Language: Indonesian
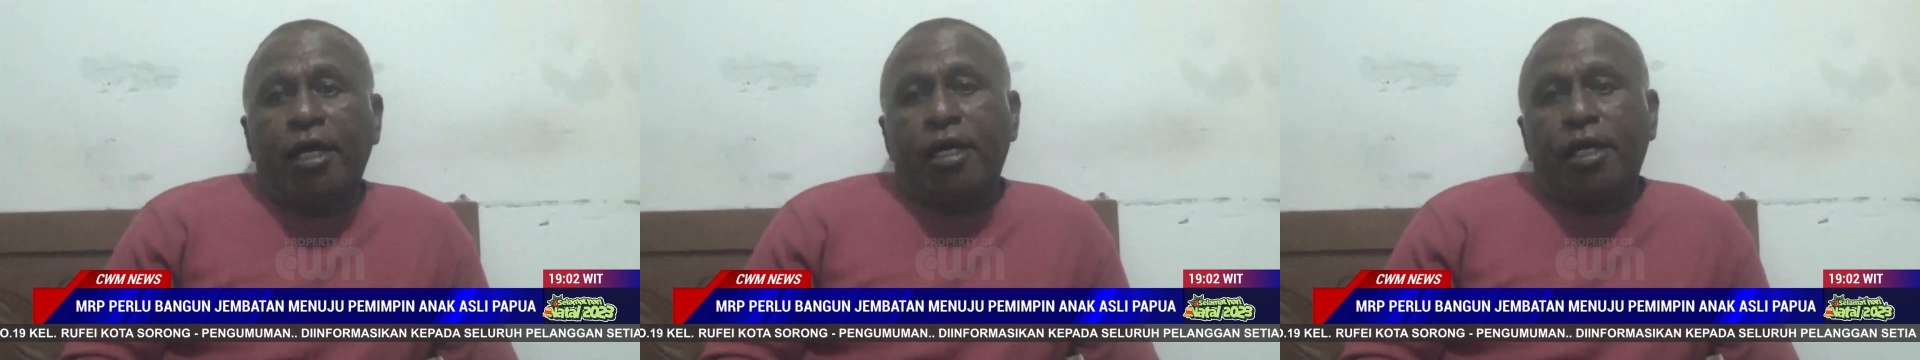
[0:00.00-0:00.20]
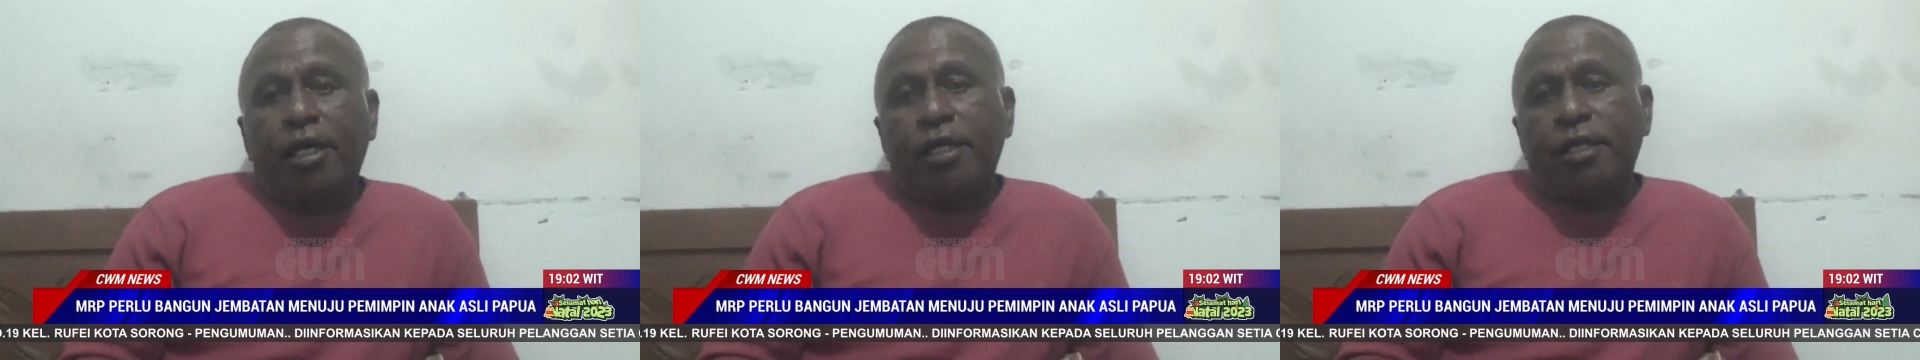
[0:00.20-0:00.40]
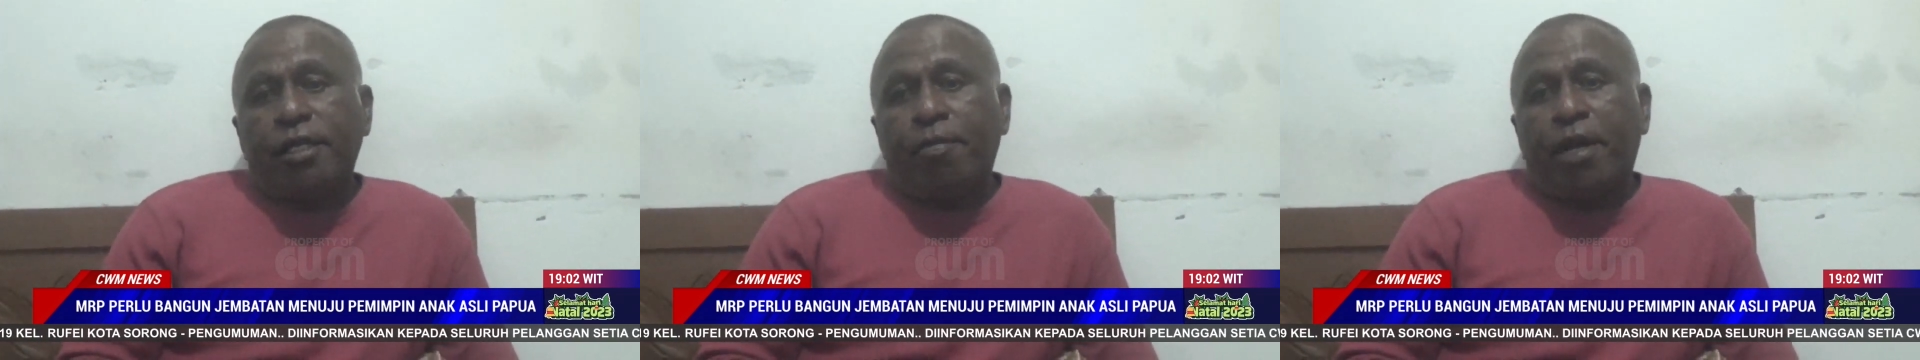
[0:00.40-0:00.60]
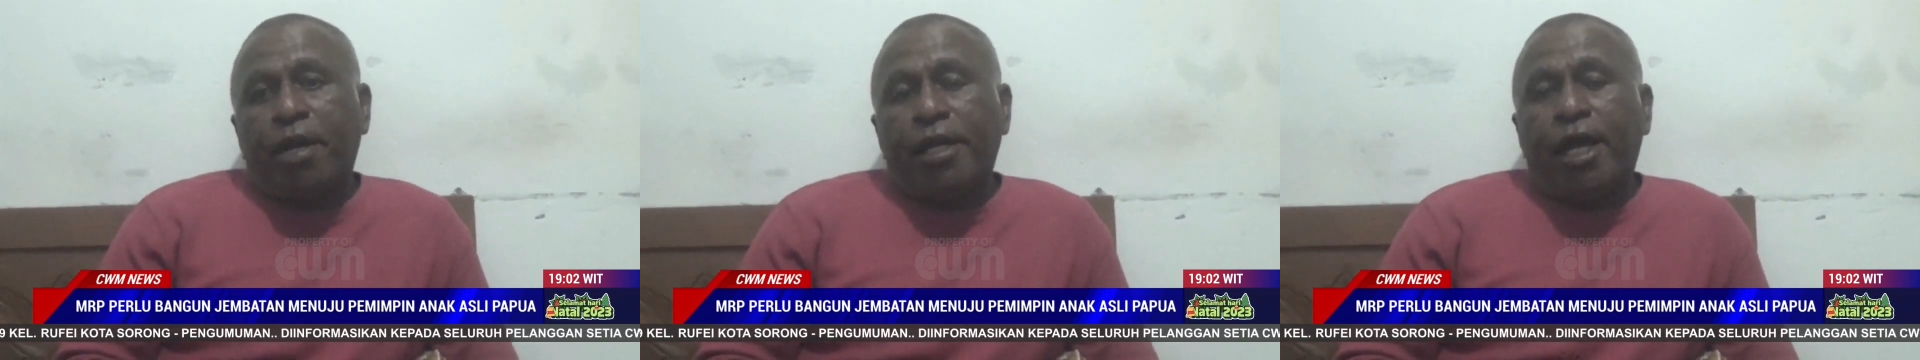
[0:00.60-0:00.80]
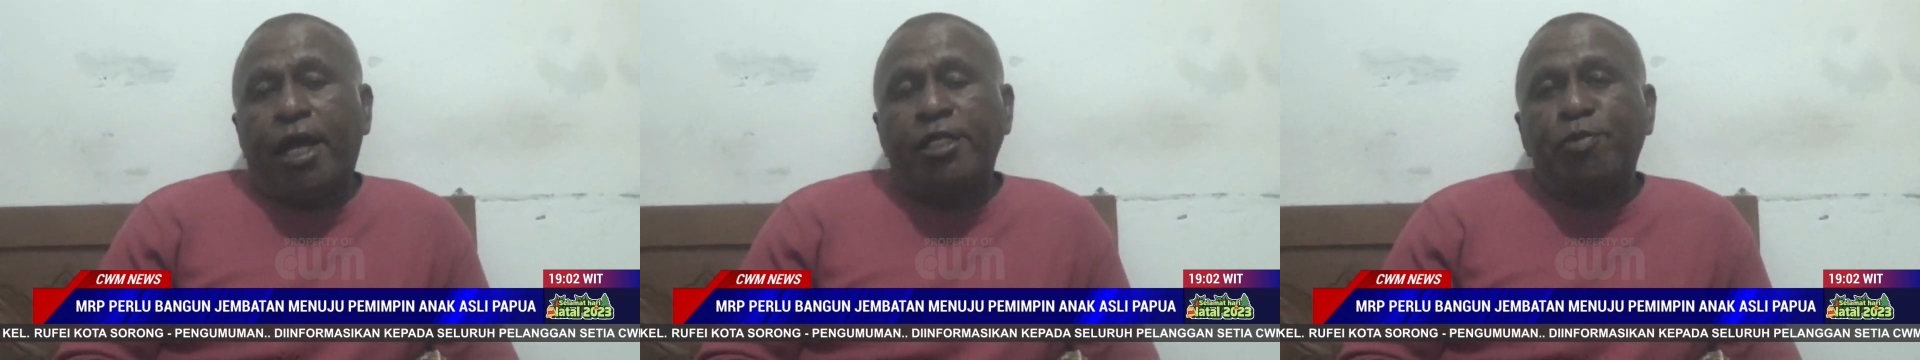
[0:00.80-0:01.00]
uh, di
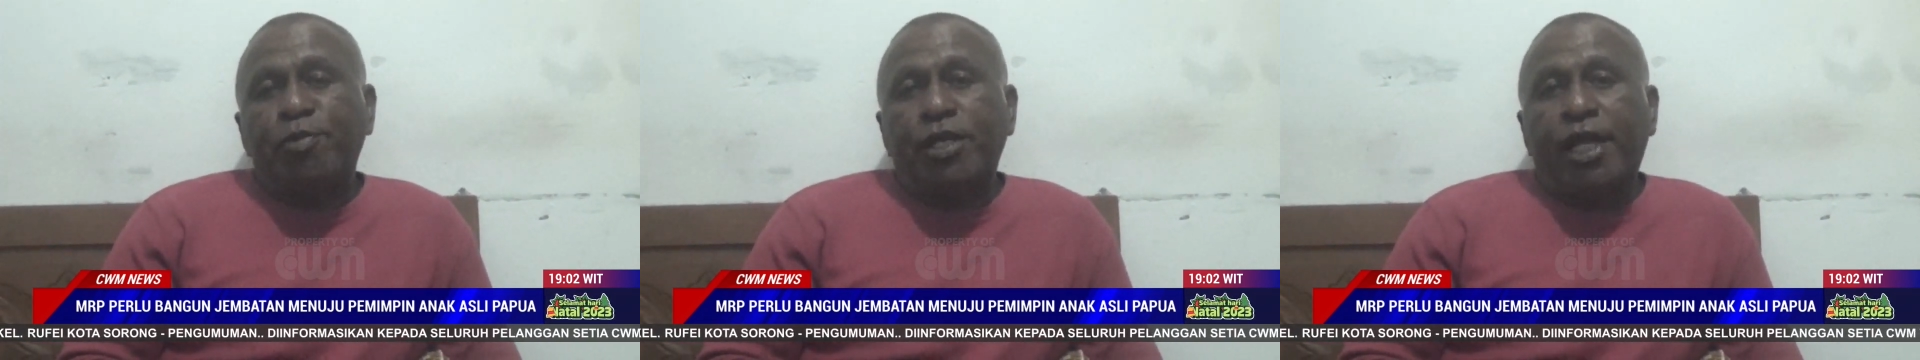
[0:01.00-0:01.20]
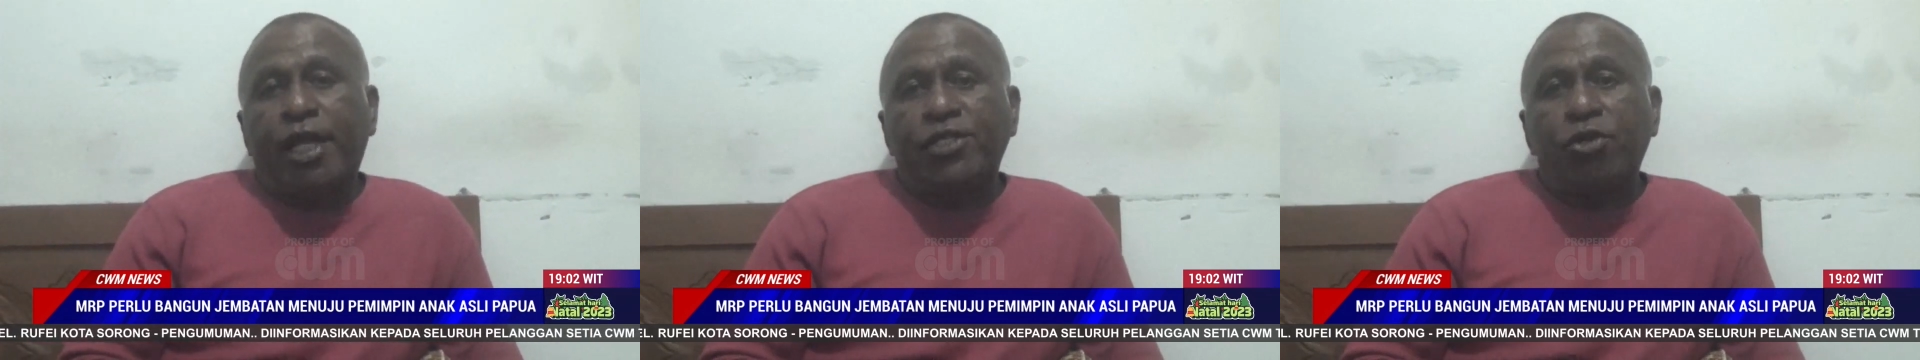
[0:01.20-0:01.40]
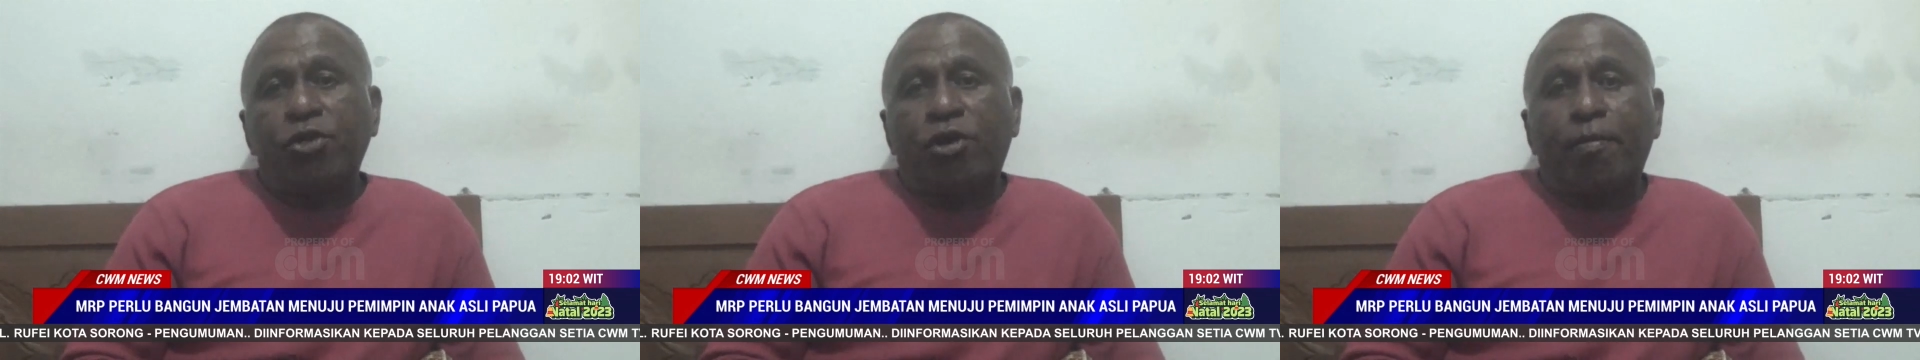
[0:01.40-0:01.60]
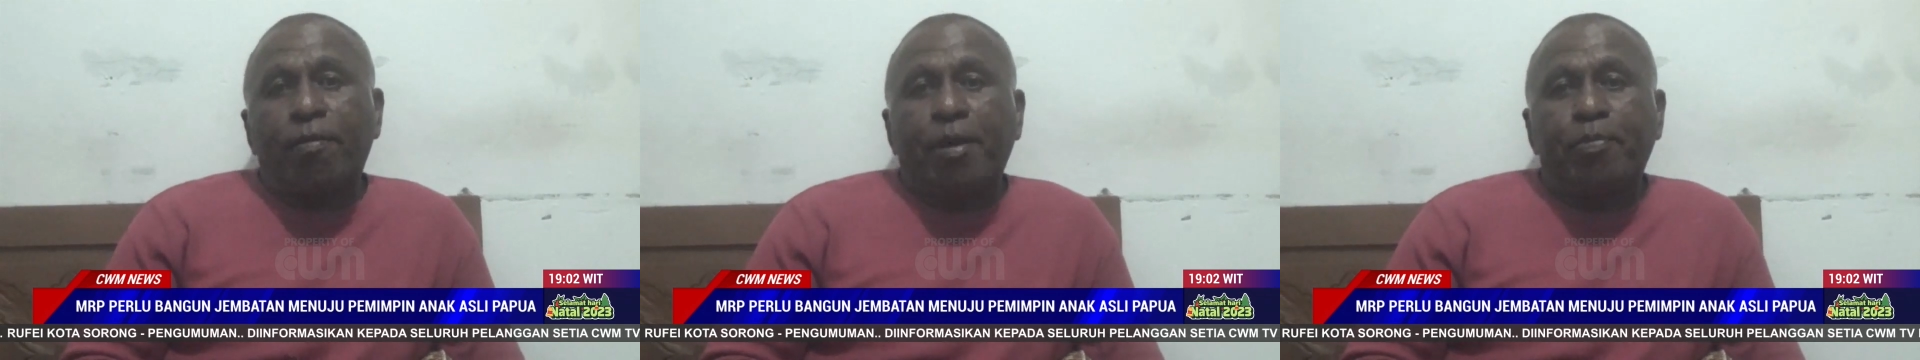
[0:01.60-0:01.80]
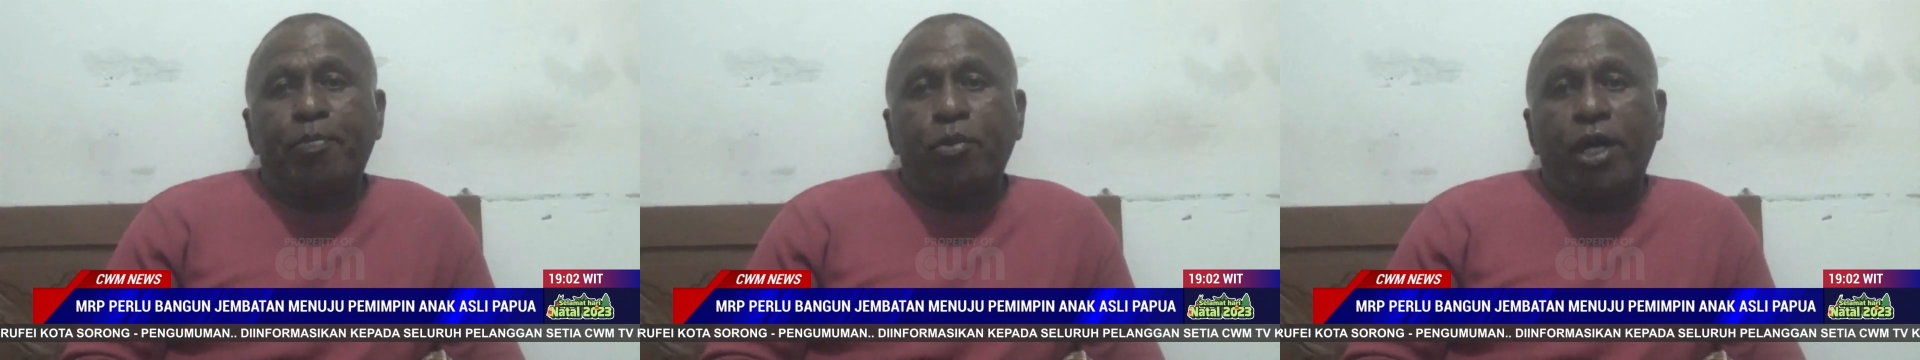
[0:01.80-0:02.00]
mana aspirasi
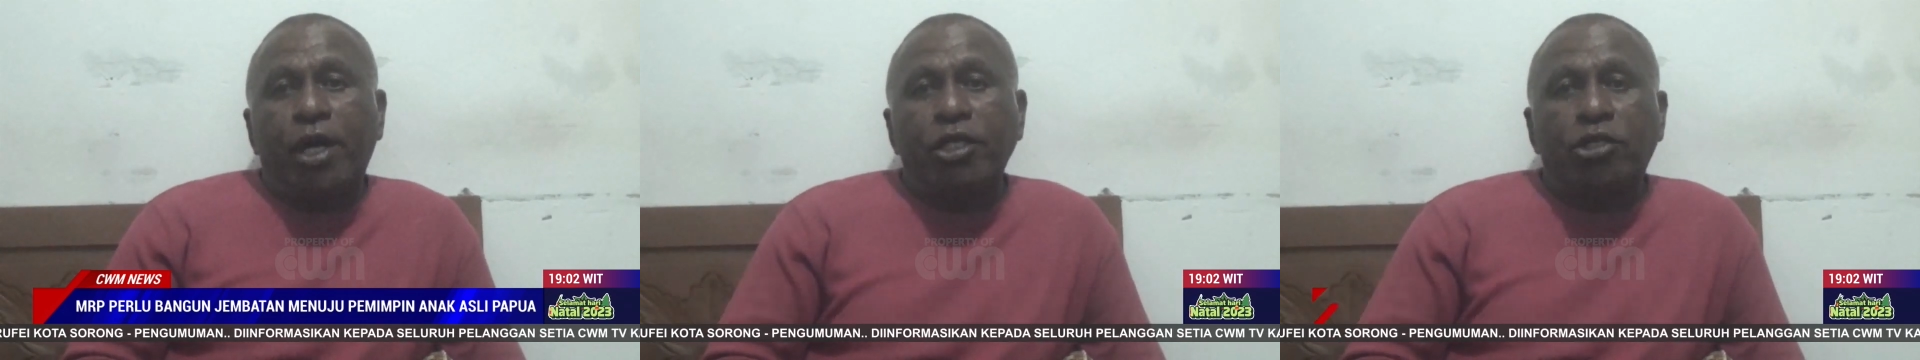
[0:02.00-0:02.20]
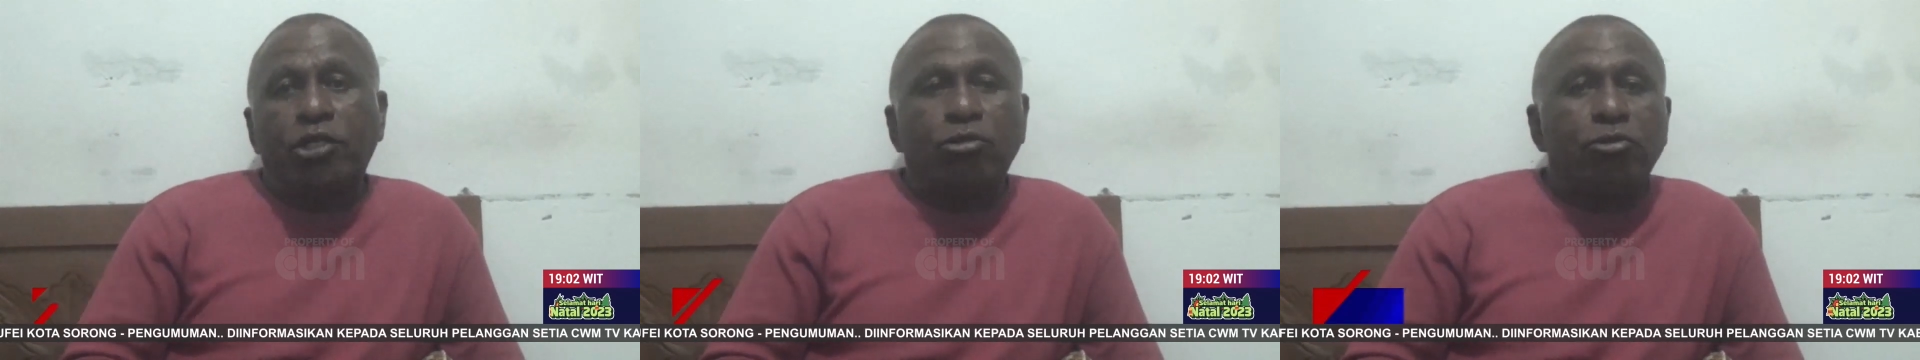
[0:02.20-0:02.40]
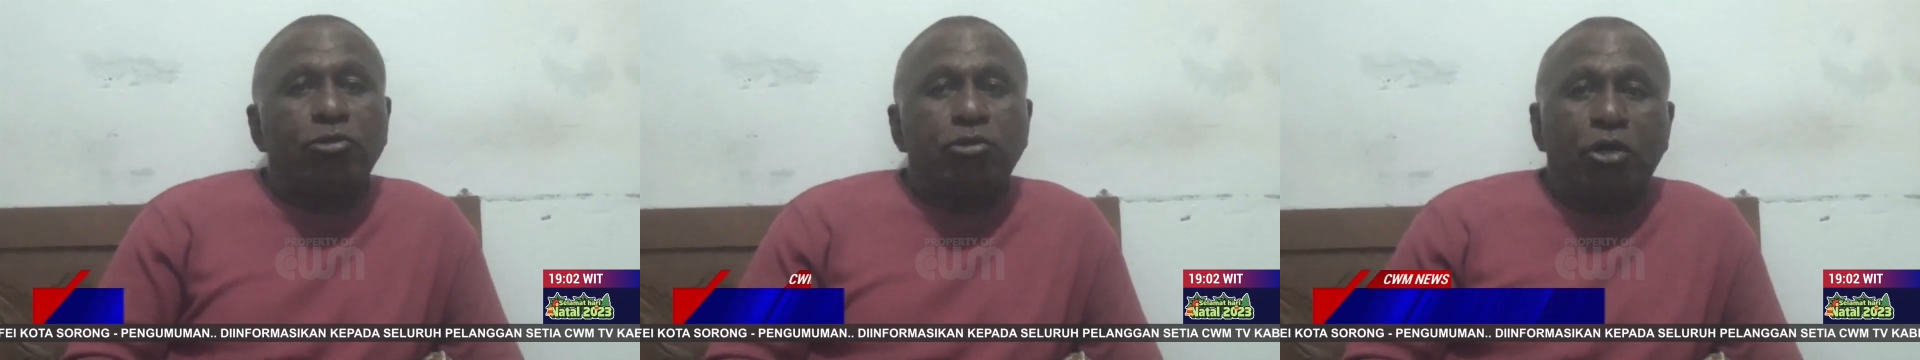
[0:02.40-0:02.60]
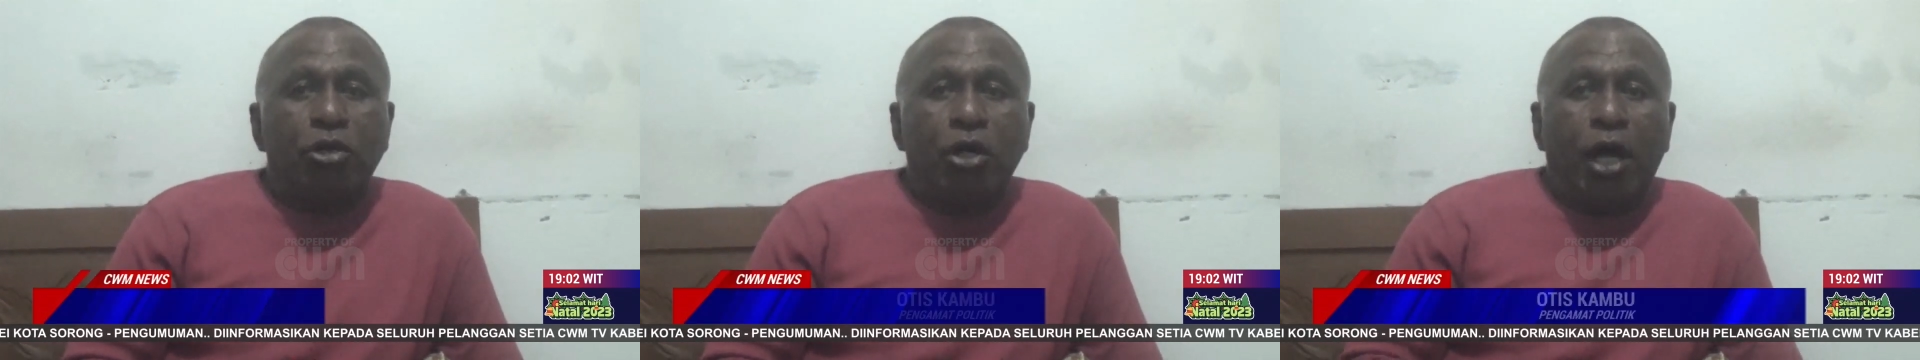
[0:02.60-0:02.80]
orang Papua itu